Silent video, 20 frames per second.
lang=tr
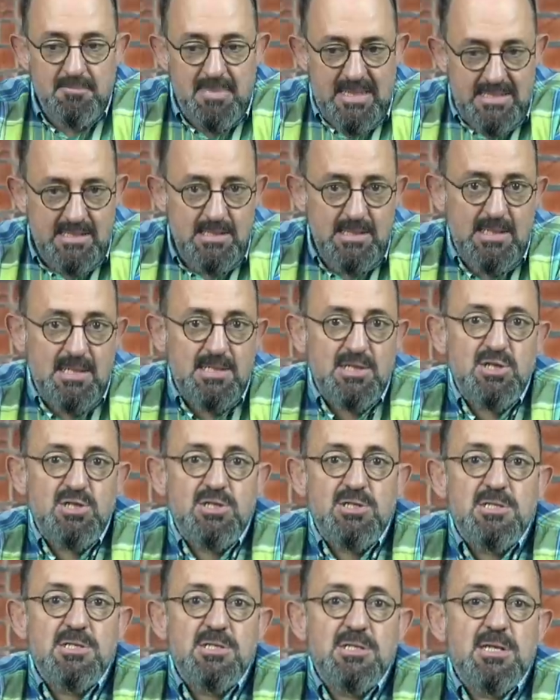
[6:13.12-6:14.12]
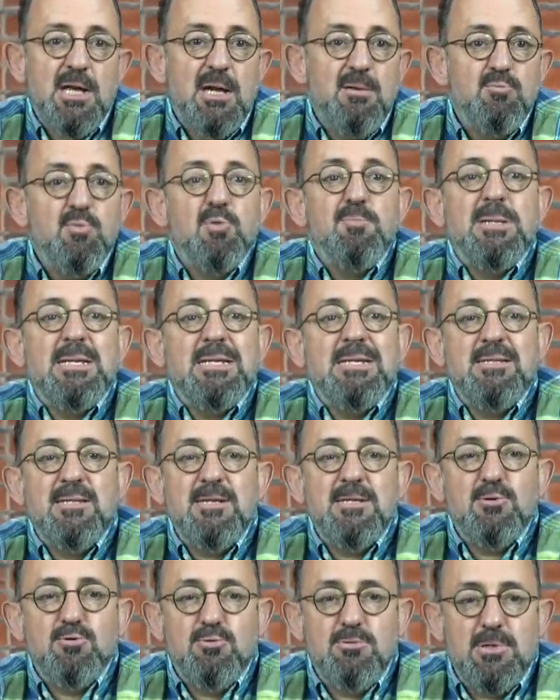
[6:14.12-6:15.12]
besin yetiştirirken bu
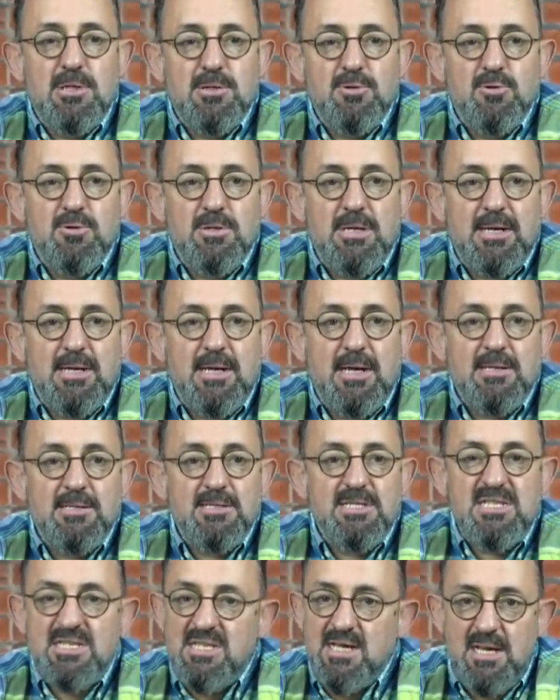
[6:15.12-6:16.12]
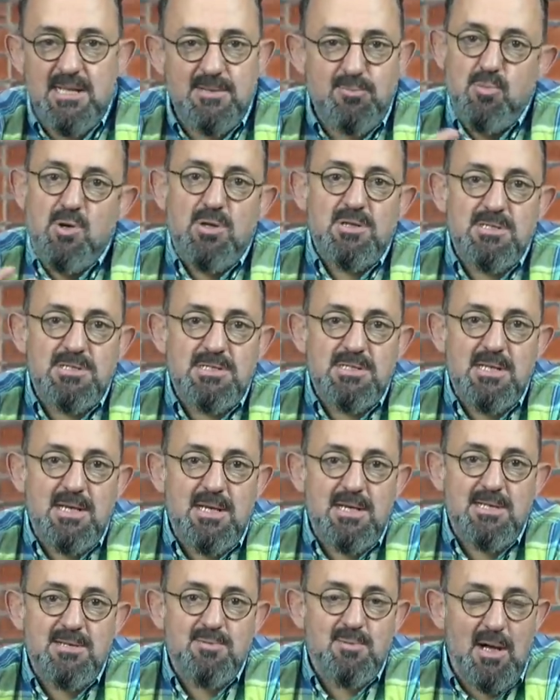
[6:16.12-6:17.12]
bilgileri kullanıyorlar. Yani ziraat mühendisliği evet.
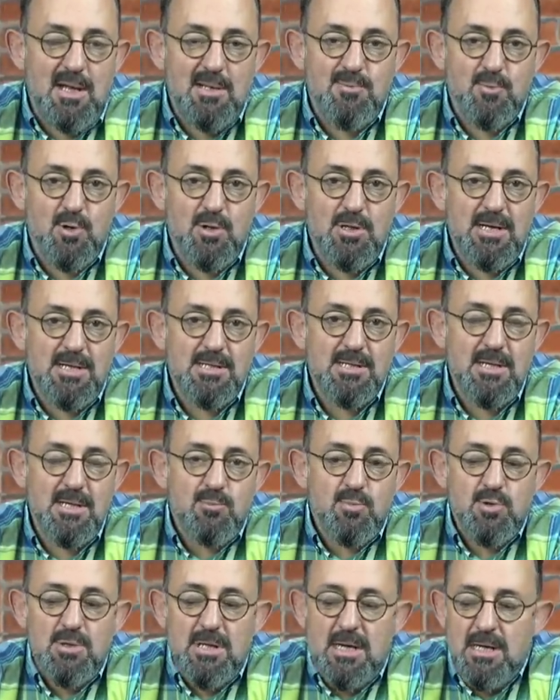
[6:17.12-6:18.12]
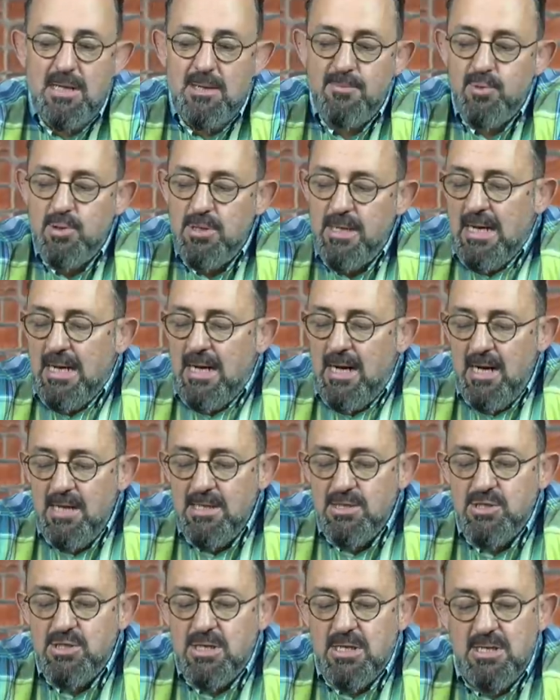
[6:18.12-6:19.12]
eğitimi almıyorlar da bunlarla yapıyorlar.
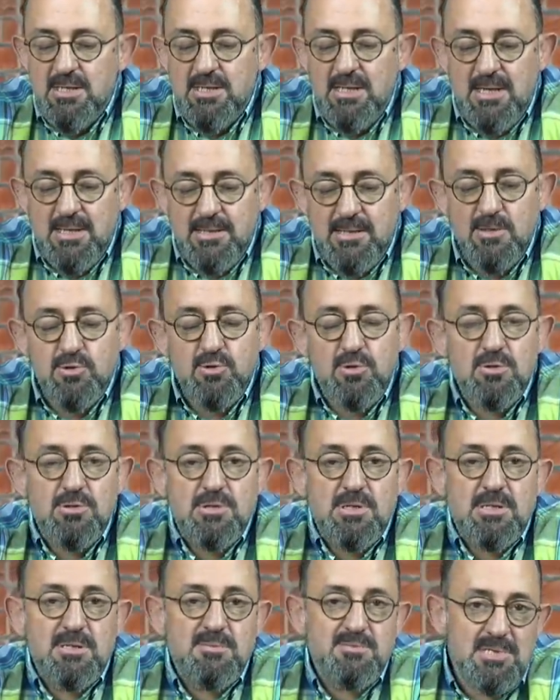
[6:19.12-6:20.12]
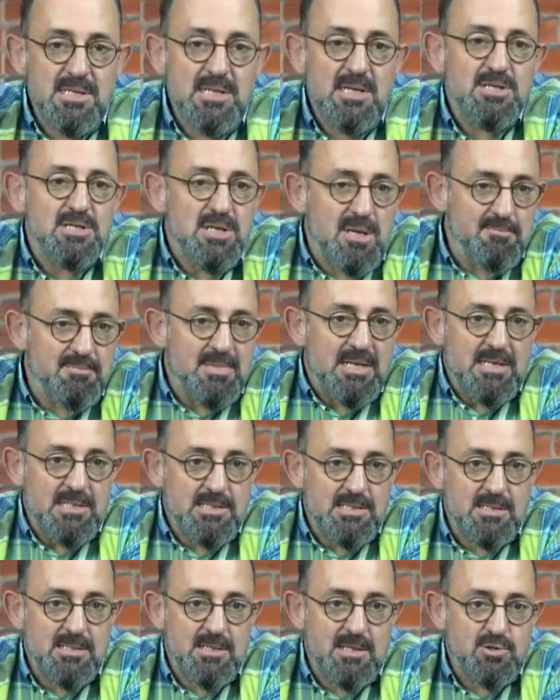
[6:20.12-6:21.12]
Aynı şekilde atasözleri de bize yaşam
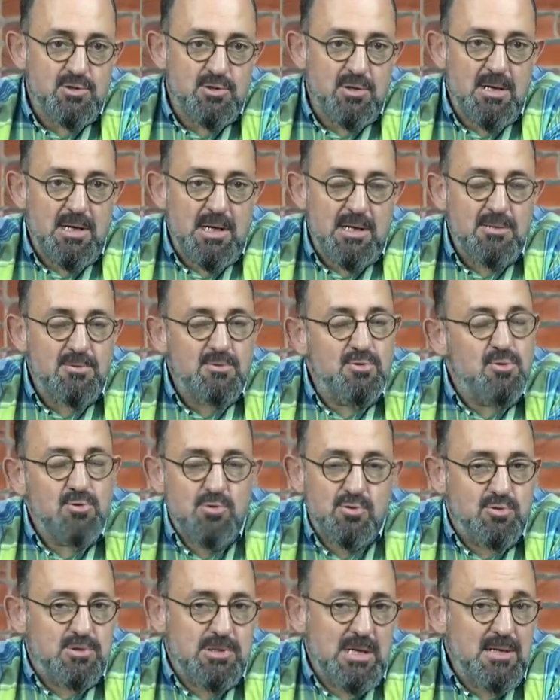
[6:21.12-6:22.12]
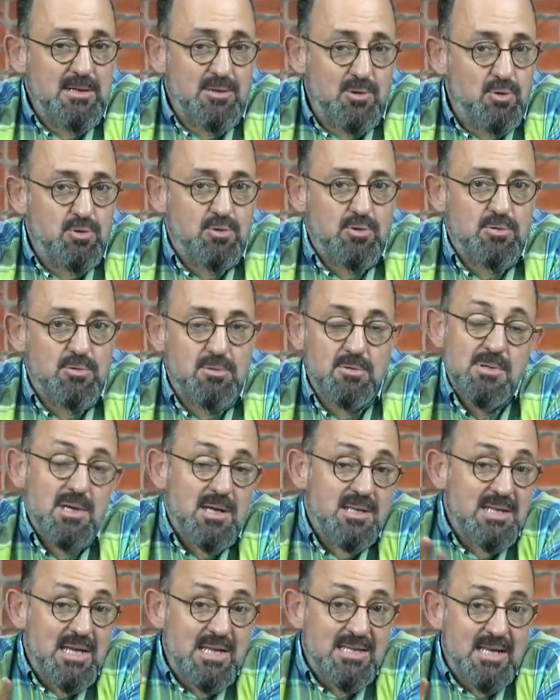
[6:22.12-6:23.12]
bilgisi taşıyor yani. Hocam, unutursak evet. kötü.
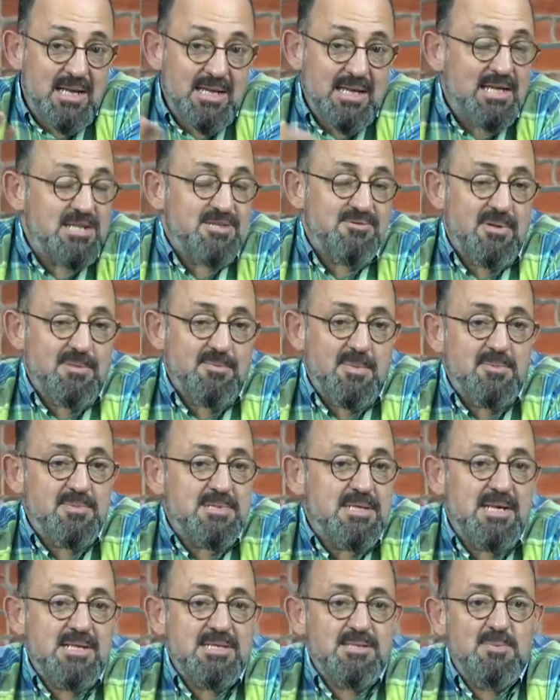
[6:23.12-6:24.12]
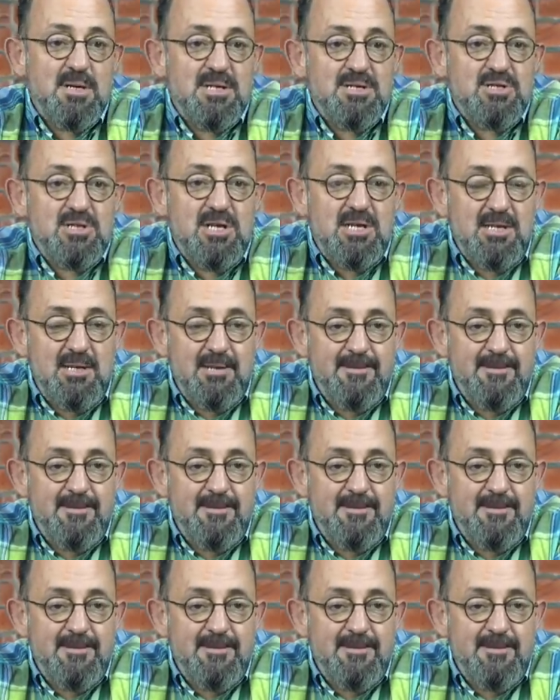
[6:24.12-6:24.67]
Yani yeniden keşfetmemiz lazım her şeyi.